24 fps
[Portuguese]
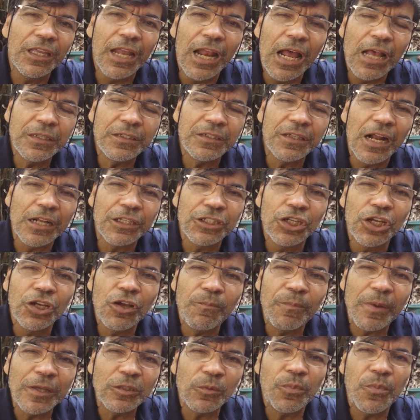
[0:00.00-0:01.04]
endereço
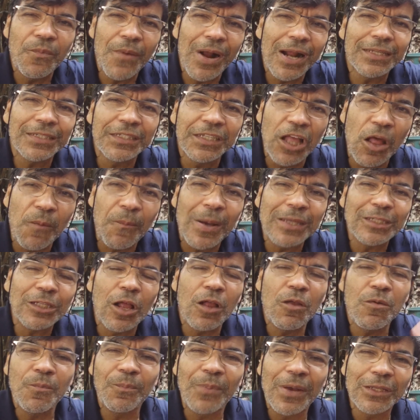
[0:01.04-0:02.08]
certinho, passou para o Marcelo,
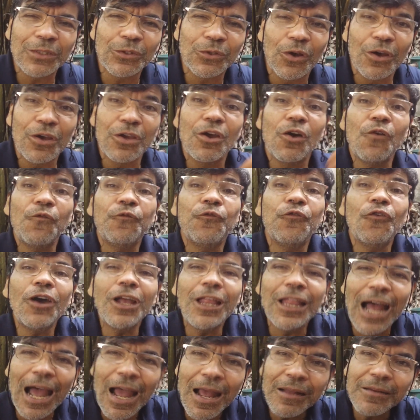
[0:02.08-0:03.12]
passou, passou e eu
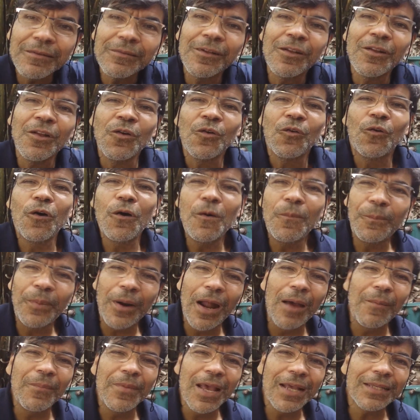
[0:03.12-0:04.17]
fui lá
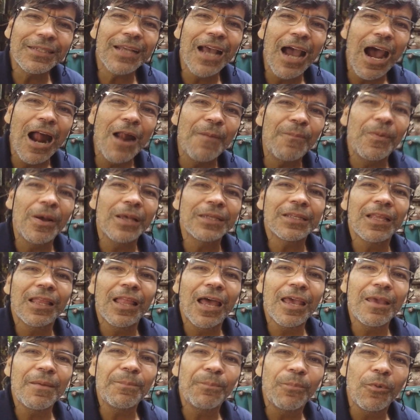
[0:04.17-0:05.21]
comprar minhas carpas
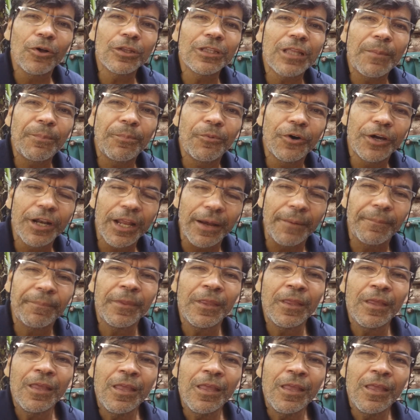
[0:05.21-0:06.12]
lá em Ponta Porã.